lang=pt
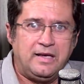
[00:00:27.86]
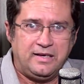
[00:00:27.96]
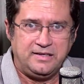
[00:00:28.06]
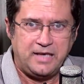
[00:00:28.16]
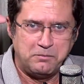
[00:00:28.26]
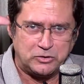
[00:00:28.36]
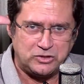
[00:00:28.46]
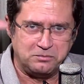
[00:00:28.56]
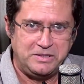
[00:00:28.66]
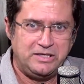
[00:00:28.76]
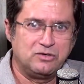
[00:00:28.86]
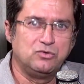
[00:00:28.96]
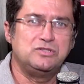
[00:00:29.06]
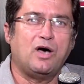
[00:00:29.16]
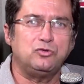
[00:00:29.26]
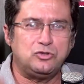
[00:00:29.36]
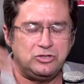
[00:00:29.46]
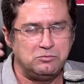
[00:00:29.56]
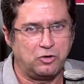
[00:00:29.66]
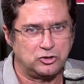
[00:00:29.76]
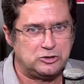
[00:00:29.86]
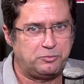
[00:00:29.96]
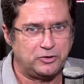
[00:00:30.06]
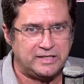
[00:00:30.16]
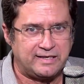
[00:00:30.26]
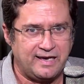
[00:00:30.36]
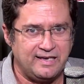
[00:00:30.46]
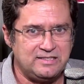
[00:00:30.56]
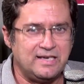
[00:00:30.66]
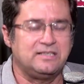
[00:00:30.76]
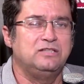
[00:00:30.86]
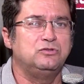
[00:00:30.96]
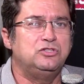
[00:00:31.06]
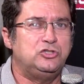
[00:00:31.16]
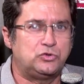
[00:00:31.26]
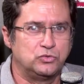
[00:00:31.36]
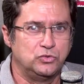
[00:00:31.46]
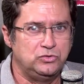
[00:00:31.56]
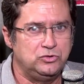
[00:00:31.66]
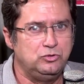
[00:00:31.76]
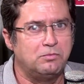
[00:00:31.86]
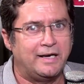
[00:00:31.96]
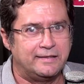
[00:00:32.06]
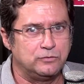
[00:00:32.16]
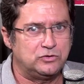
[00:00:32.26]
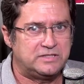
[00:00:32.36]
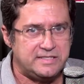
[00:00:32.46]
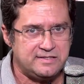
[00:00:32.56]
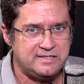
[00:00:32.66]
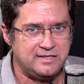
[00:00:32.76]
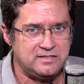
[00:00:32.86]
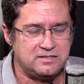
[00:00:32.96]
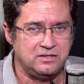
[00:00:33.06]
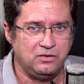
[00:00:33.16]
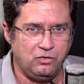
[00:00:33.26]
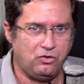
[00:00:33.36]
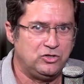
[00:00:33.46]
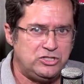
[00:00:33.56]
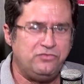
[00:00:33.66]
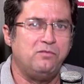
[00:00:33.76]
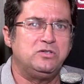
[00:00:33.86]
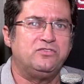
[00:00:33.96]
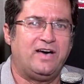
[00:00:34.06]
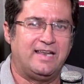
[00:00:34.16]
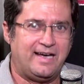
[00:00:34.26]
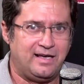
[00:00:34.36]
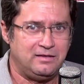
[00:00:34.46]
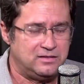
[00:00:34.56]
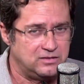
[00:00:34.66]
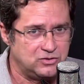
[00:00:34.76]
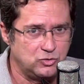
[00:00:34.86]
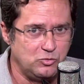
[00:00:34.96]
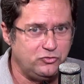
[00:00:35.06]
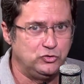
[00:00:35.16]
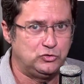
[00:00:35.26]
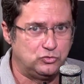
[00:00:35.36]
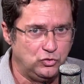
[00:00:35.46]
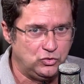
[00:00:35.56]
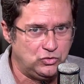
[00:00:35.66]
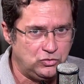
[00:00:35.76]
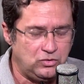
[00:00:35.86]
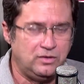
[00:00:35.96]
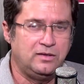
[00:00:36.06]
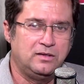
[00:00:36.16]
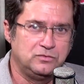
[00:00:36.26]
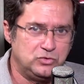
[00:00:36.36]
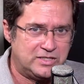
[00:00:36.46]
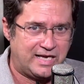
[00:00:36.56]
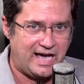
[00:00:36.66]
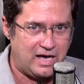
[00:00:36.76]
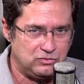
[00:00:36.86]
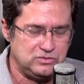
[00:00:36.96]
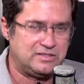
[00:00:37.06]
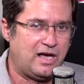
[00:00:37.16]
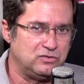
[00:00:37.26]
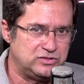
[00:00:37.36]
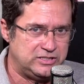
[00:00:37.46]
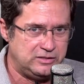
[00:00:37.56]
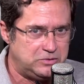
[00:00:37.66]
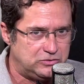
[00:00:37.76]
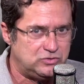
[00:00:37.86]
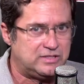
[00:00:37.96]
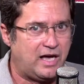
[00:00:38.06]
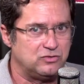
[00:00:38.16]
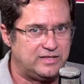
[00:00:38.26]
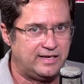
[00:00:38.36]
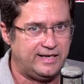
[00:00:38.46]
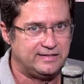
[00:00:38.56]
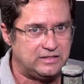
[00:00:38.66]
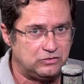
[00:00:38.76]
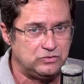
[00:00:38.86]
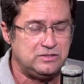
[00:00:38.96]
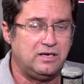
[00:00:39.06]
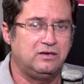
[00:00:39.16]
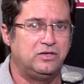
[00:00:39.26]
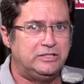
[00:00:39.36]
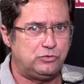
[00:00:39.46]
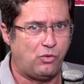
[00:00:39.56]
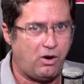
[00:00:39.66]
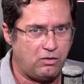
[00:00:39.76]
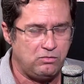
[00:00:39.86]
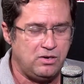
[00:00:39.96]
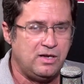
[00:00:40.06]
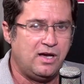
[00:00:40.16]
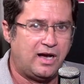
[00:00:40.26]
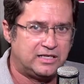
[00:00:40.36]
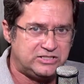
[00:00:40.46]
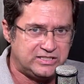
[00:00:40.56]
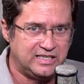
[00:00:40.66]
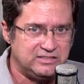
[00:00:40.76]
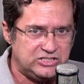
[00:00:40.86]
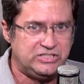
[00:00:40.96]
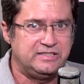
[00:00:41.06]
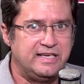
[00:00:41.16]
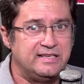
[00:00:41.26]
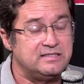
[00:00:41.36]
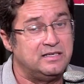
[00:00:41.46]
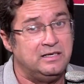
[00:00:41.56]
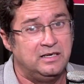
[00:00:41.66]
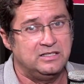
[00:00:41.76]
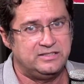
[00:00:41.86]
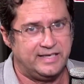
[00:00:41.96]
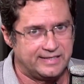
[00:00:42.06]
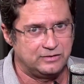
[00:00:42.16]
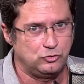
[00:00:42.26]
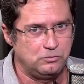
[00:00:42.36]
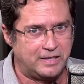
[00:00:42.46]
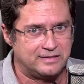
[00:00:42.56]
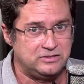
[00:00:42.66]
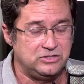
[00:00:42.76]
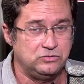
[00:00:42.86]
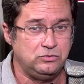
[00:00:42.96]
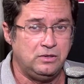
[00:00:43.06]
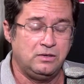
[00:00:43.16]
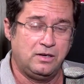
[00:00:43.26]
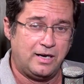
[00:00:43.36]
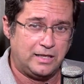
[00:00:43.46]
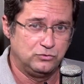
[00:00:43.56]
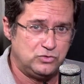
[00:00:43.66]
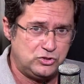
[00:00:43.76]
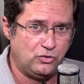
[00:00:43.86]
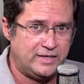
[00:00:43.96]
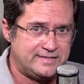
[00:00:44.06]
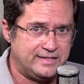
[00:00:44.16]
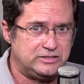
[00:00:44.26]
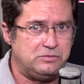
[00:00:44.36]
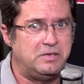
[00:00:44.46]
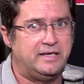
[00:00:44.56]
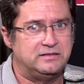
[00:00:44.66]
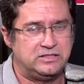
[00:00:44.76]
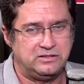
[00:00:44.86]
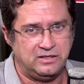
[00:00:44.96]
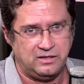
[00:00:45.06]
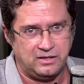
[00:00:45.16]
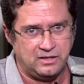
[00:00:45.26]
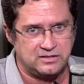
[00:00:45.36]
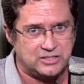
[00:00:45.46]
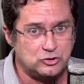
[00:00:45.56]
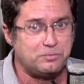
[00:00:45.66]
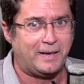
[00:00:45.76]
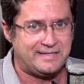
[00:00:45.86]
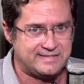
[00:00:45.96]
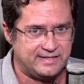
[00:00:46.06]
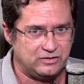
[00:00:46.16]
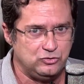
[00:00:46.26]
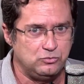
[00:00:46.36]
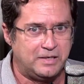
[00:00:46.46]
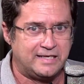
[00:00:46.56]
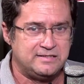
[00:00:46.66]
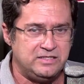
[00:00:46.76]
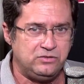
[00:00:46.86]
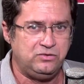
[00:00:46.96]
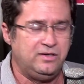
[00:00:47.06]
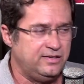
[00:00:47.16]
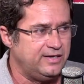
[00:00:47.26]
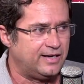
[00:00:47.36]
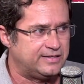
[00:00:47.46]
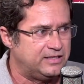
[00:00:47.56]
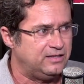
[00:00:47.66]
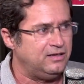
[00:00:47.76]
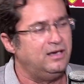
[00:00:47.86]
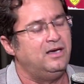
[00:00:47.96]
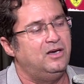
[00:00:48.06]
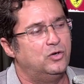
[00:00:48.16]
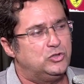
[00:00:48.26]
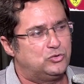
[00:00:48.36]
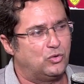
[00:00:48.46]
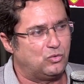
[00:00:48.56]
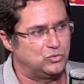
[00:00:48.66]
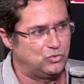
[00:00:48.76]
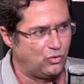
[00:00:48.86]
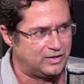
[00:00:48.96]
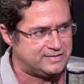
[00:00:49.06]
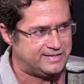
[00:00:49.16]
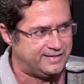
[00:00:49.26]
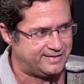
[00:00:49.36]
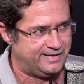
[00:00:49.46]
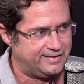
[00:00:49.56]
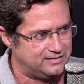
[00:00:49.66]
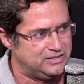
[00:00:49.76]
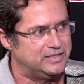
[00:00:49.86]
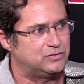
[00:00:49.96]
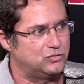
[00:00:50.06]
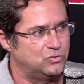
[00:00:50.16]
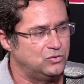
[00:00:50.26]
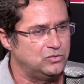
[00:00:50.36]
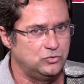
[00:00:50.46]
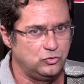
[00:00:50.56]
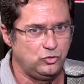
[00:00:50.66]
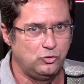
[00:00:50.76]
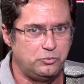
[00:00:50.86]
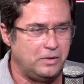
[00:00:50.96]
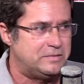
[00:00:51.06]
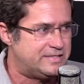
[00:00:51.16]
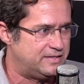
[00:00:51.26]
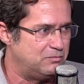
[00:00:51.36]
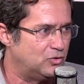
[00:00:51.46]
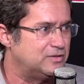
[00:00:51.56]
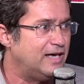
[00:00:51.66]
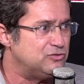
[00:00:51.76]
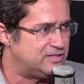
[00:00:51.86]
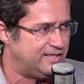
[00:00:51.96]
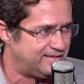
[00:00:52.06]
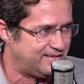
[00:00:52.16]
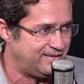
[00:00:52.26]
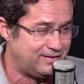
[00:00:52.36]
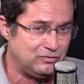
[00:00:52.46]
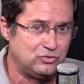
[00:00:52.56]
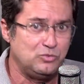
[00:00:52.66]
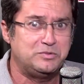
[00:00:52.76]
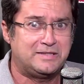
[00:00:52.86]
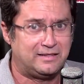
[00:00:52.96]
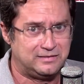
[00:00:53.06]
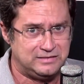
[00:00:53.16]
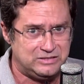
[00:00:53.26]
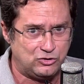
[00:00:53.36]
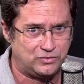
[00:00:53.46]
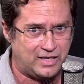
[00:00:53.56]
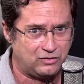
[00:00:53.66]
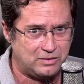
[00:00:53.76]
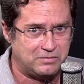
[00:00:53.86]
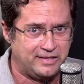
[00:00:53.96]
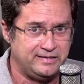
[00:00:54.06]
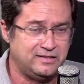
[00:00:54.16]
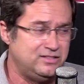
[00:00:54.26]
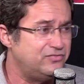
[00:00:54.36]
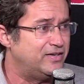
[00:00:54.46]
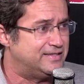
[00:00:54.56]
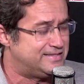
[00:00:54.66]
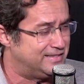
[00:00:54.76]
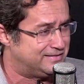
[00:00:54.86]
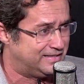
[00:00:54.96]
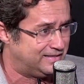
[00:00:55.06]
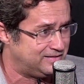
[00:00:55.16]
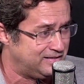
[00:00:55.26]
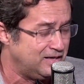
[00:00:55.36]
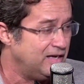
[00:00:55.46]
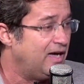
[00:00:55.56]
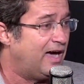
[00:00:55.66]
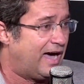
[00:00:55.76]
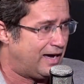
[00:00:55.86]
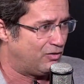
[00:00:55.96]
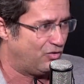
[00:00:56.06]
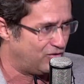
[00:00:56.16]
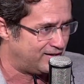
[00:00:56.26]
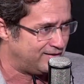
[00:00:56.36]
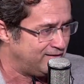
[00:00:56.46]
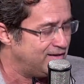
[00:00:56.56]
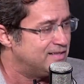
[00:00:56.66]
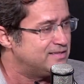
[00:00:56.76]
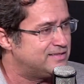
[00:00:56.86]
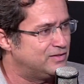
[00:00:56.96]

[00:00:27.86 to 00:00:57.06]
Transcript: E aí, meus amigos, Altos e Motos Podcast, aqui nos estúdios do Bahia Notícias. Hoje vamos falar sobre o futuro dos carros, carros híbridos, carros elétricos. Great Wall, a gigante chinesa, chegando no Brasil, anunciou recentemente seus parceiros no Brasil e aqui eu estou com Douglas Cerqueira, diretor do grupo MC Modesto Cerqueira, um grupo tradicional na Bahia de Feira de Santana, agora sendo